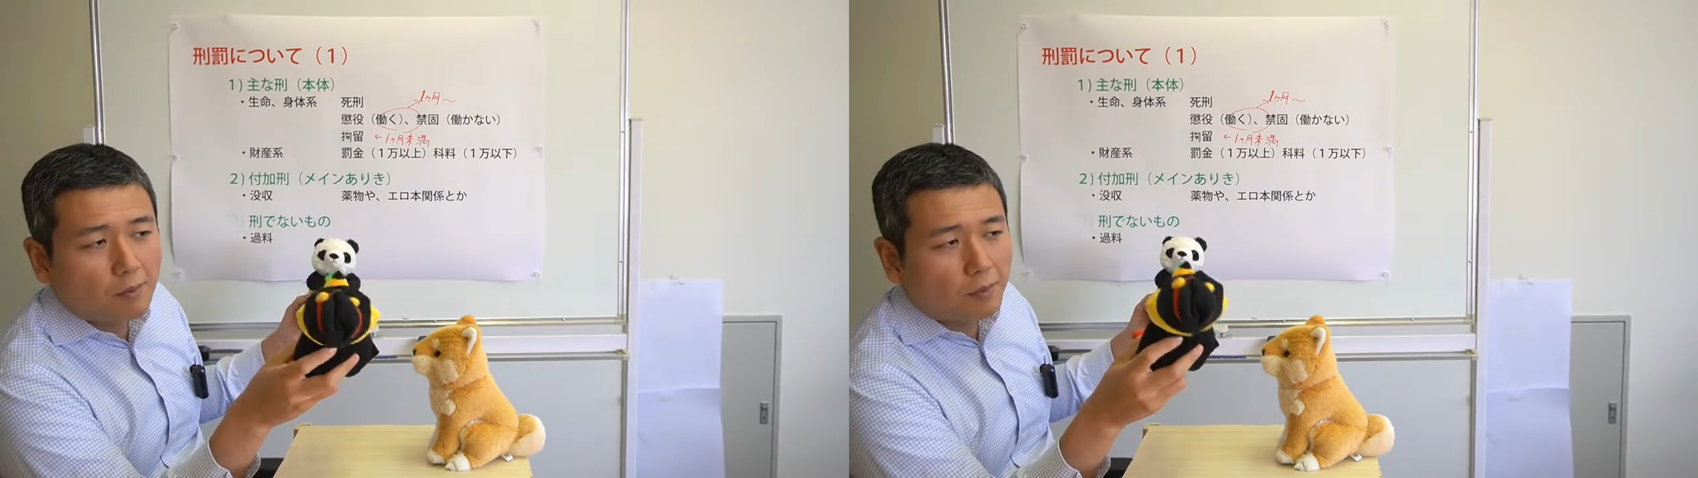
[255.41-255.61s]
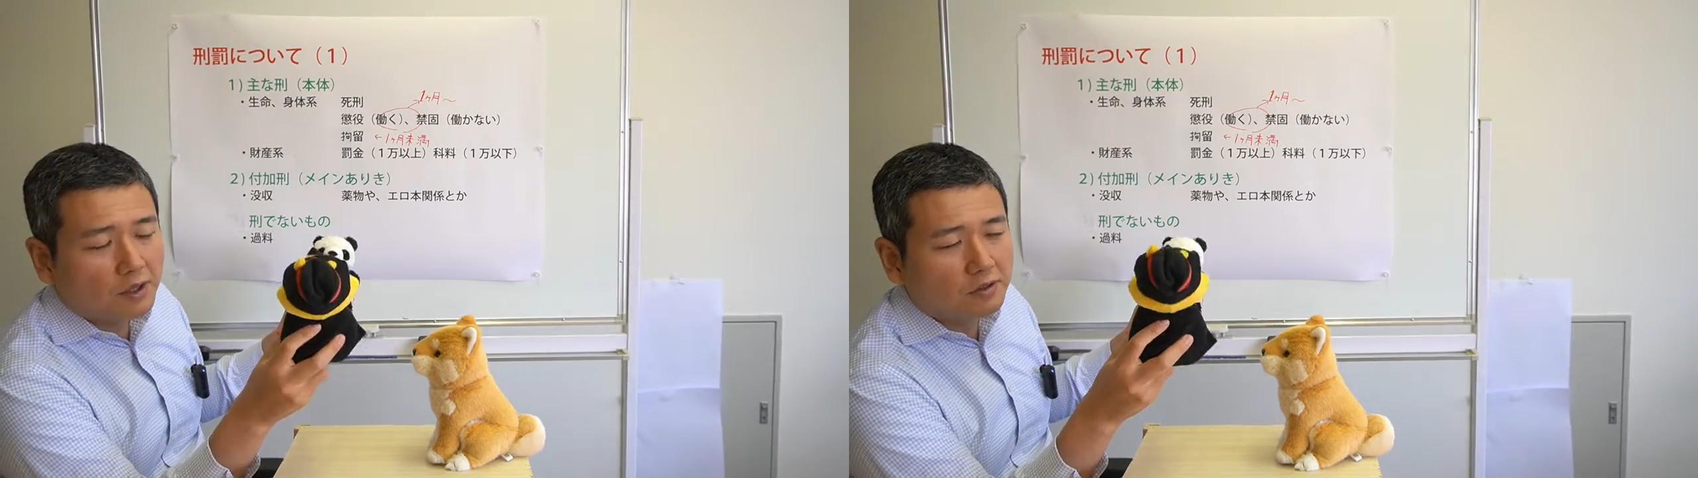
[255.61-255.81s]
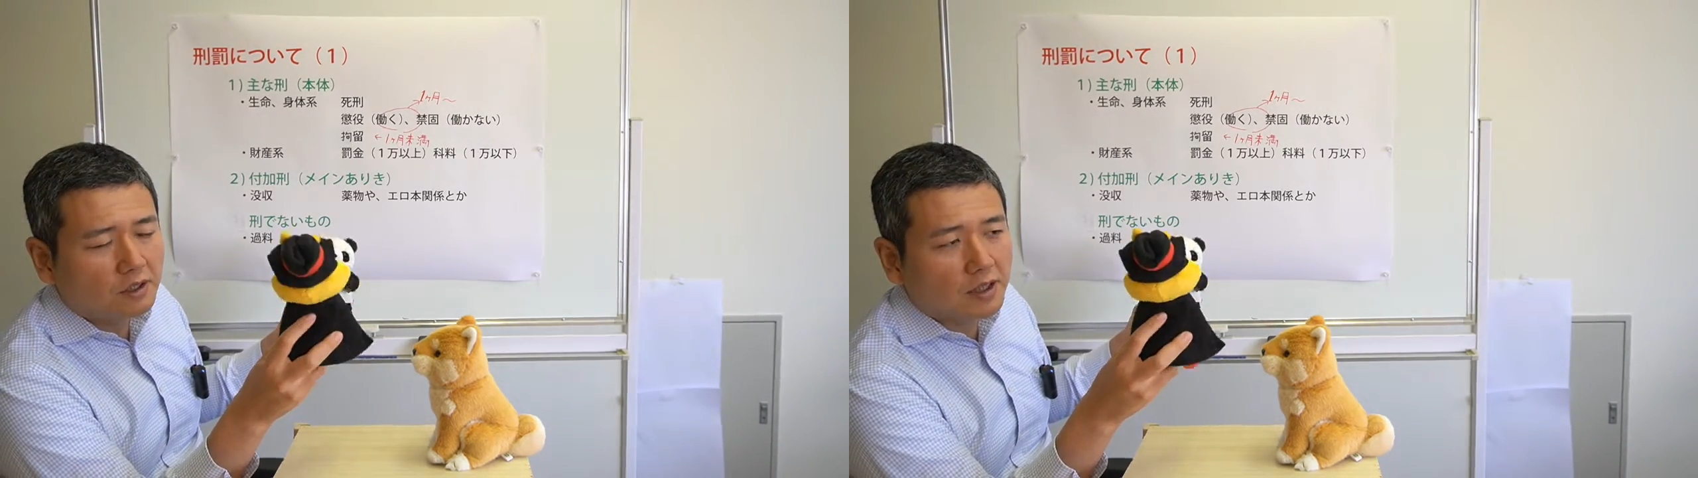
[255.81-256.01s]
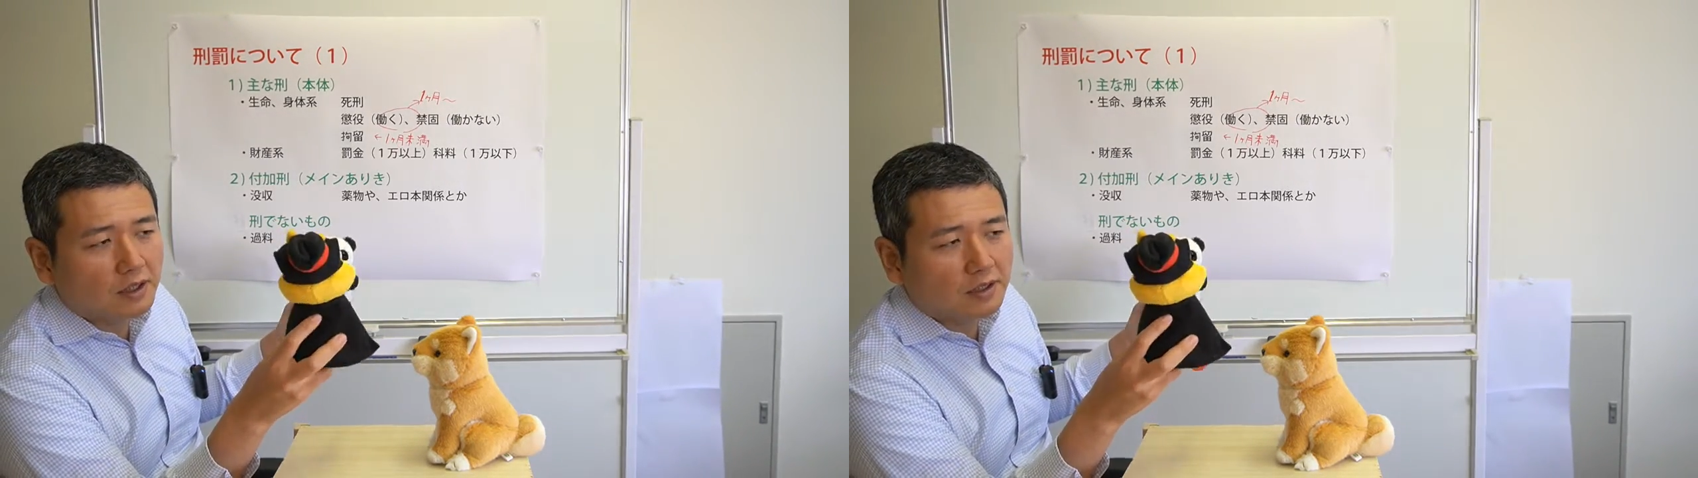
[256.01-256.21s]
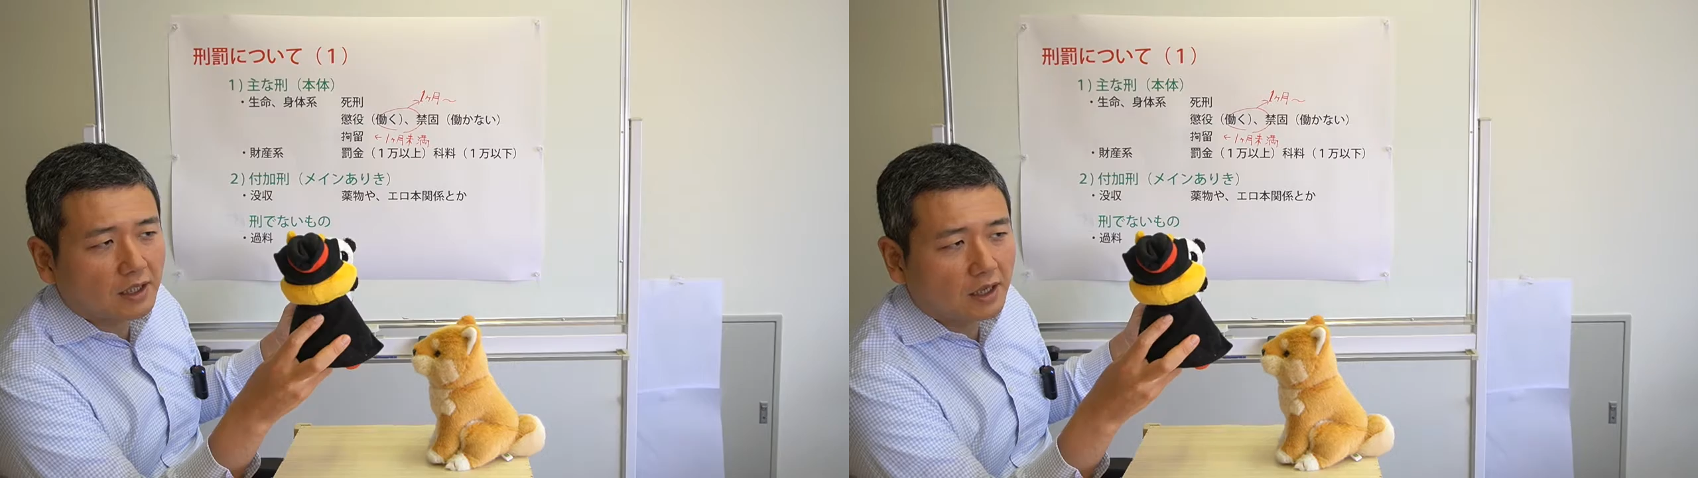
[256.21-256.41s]
パクらい
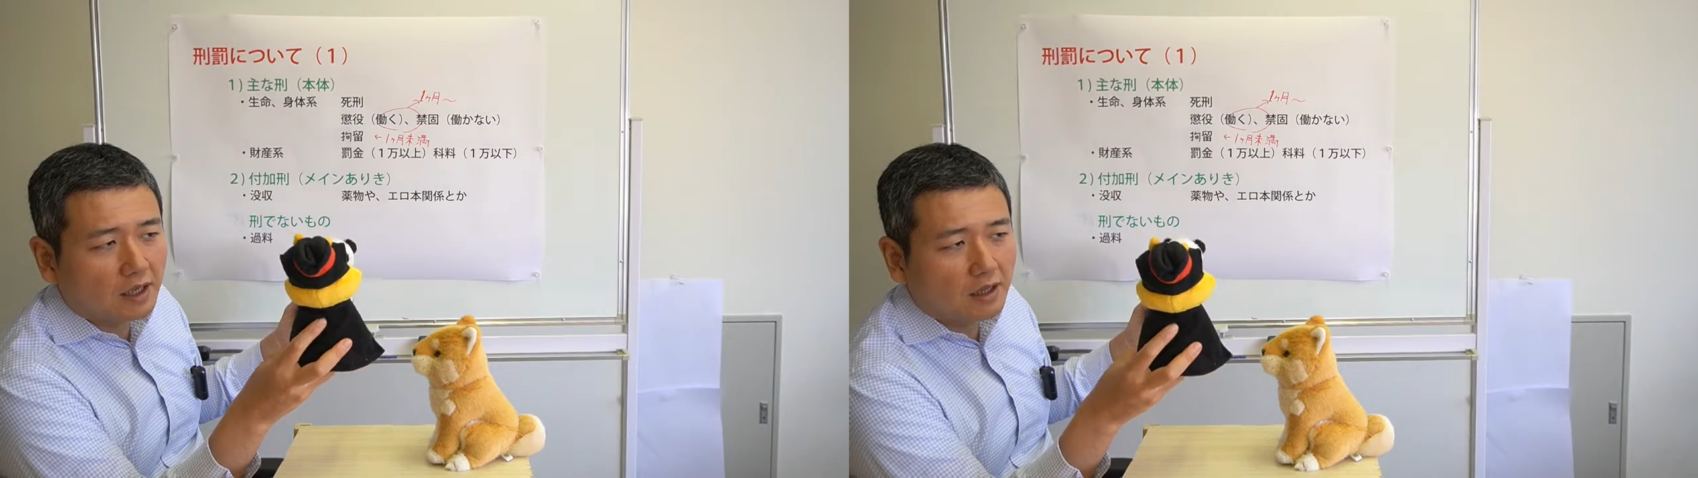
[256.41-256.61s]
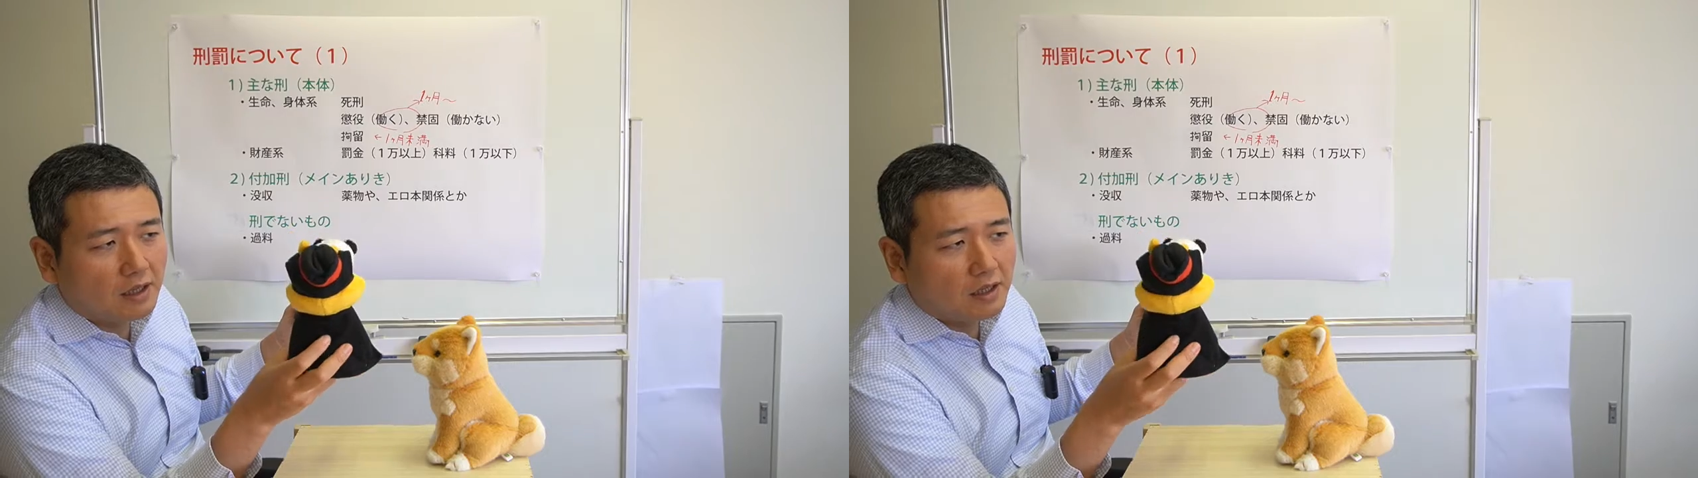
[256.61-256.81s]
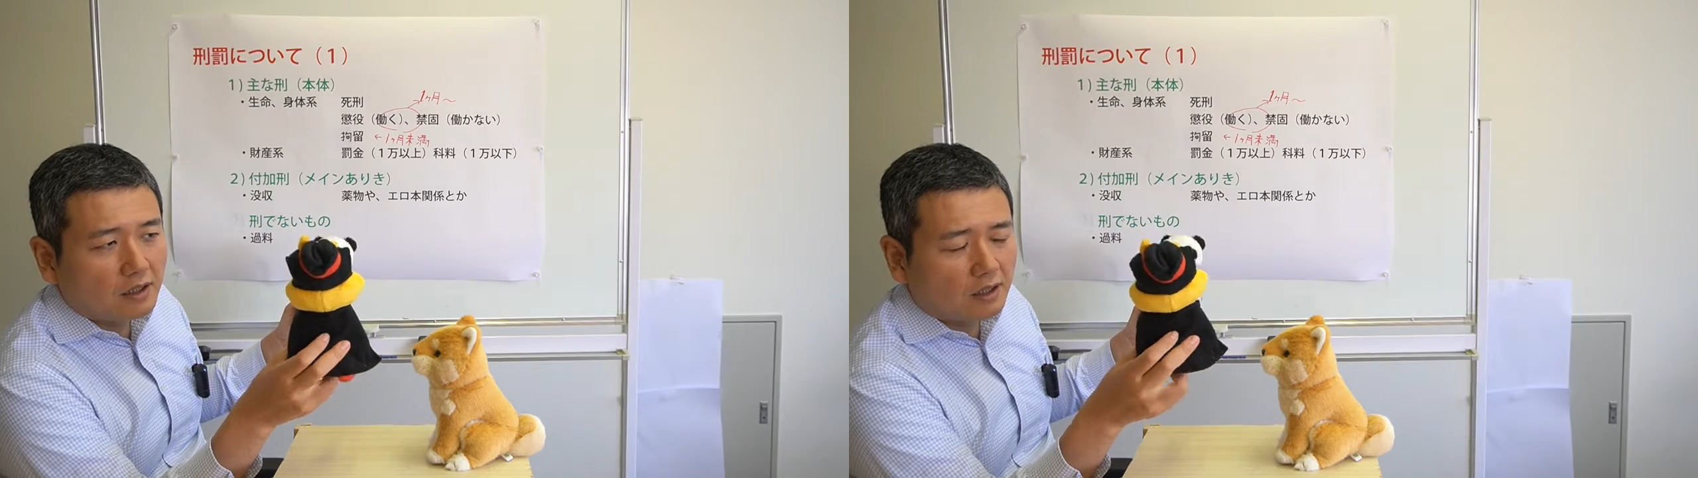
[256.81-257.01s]
てさ